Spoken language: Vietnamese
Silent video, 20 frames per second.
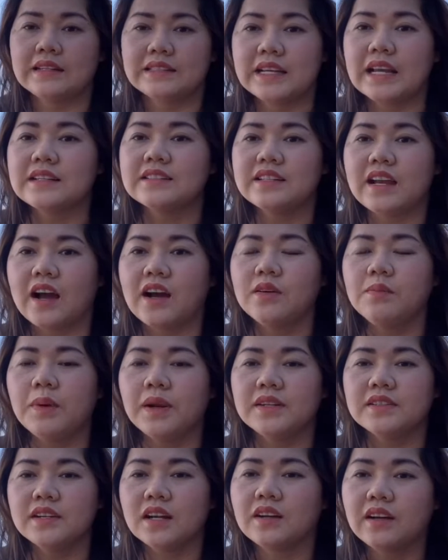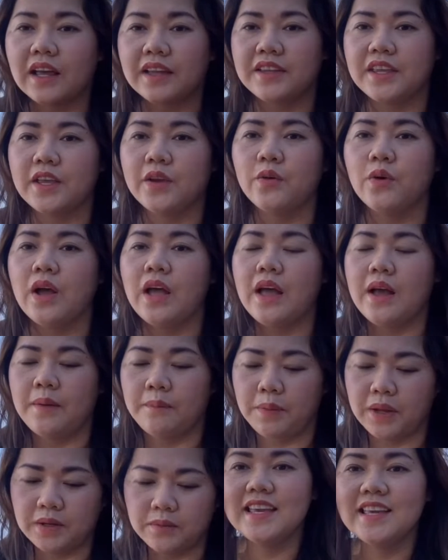trăn trở mình rất là nhiều.
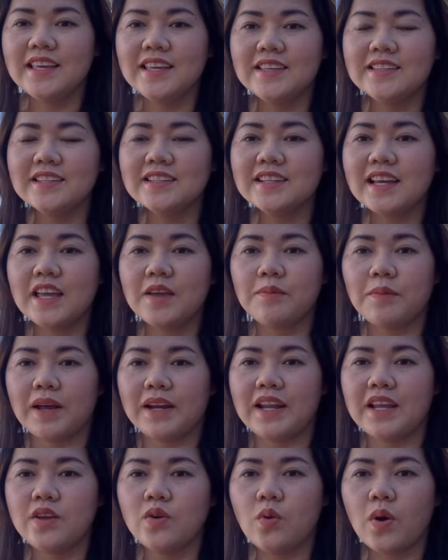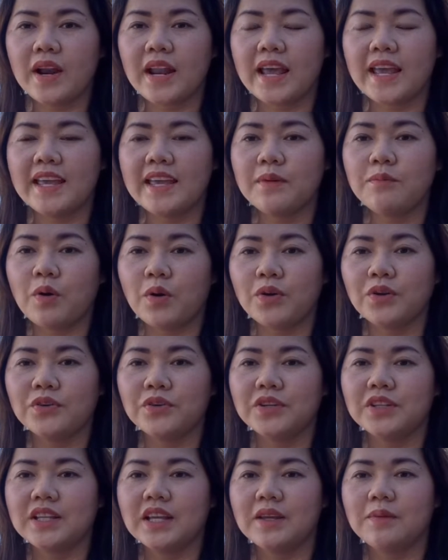Mình trước khi mà đi qua đây á mọi
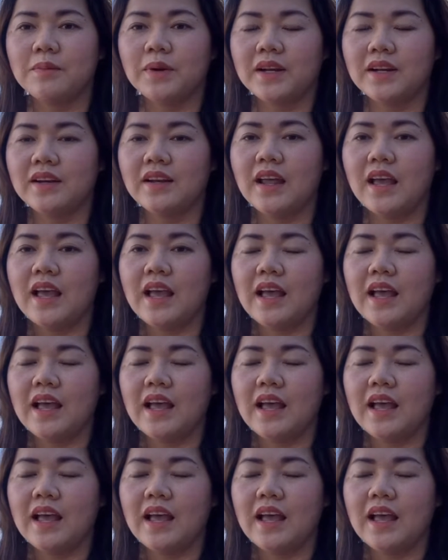người thì mình